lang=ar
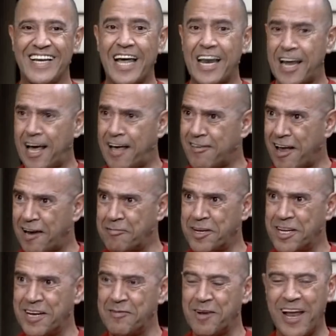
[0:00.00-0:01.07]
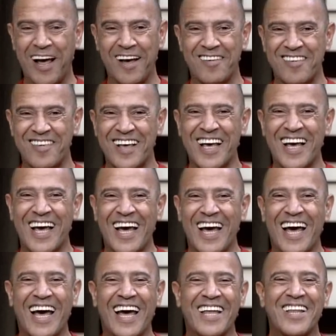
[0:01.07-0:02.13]
لا لا ازعل من ايه بالعكس
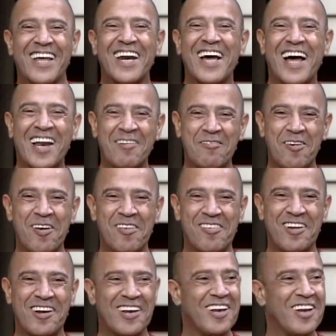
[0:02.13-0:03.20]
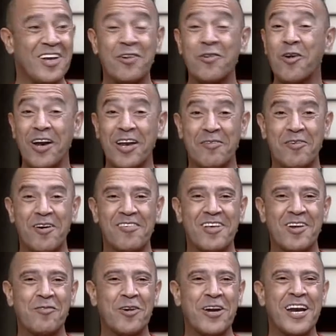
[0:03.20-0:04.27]
آه نرجع لفاصل نروح
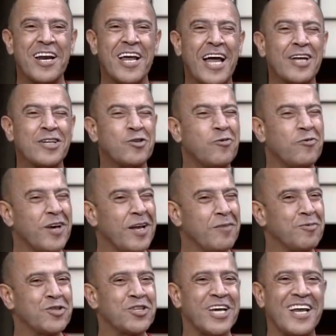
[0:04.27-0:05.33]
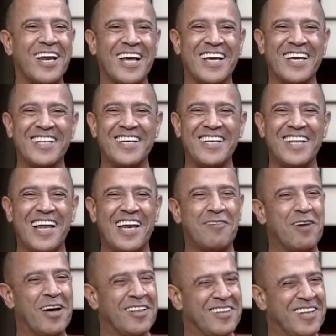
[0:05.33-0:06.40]
لفاصل ونرجع نشوف ايه المشكله الجديده اللي
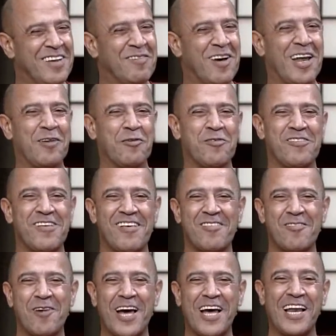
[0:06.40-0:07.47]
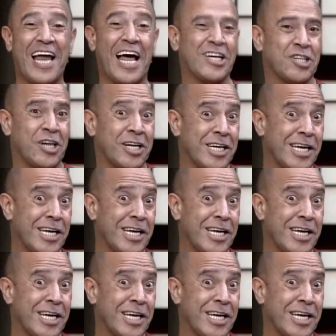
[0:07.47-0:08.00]
مقدمها الاستاذ وائل عشان